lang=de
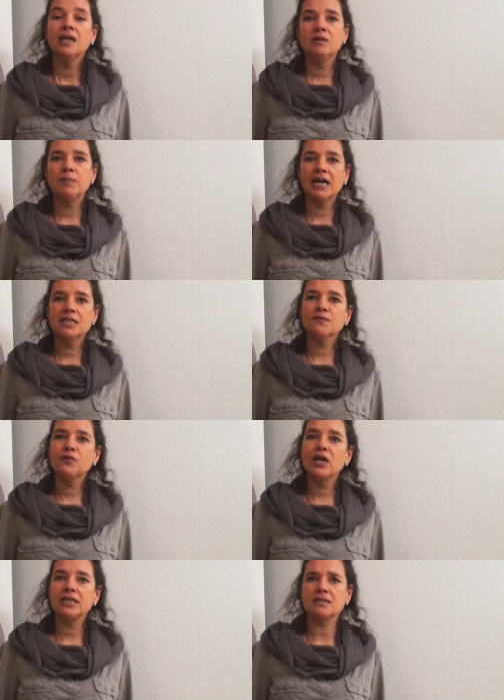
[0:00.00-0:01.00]
Wie bereits
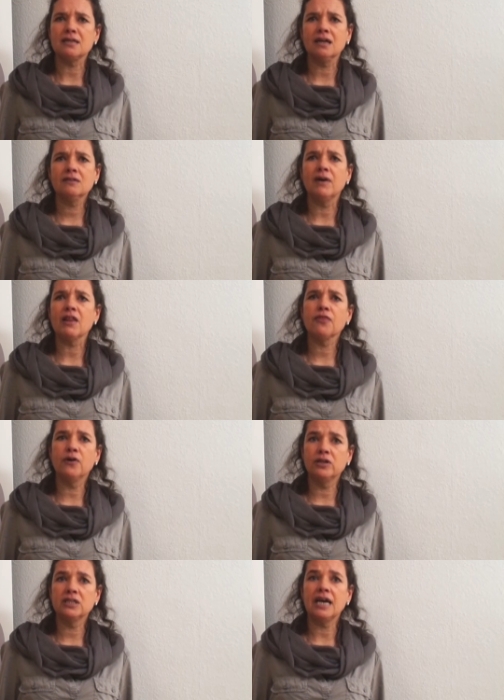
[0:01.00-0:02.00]
vorher gesagt, war
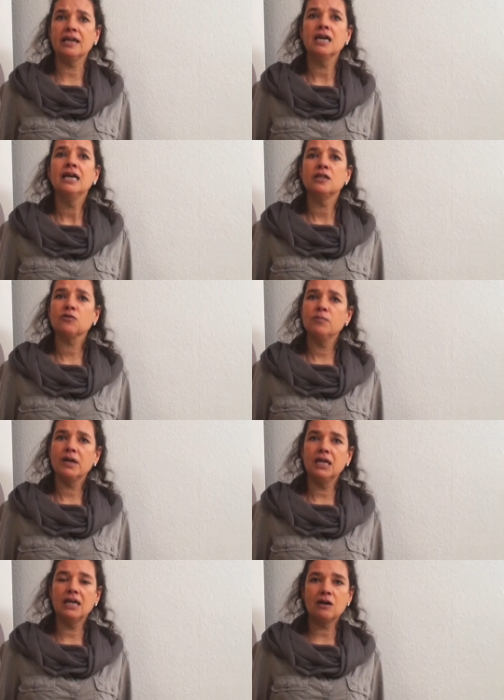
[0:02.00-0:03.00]
Thorndike darüber
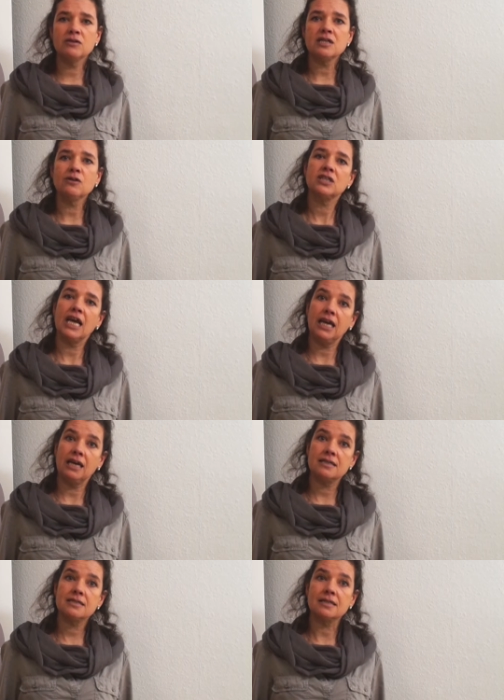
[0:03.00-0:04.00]
hinaus auch der
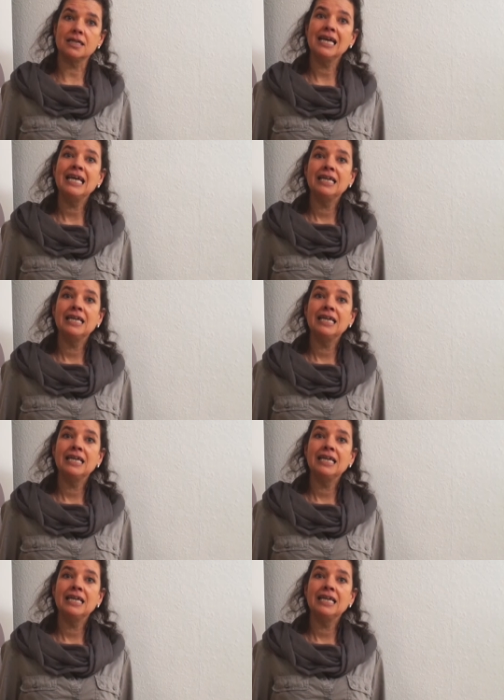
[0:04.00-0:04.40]
erste,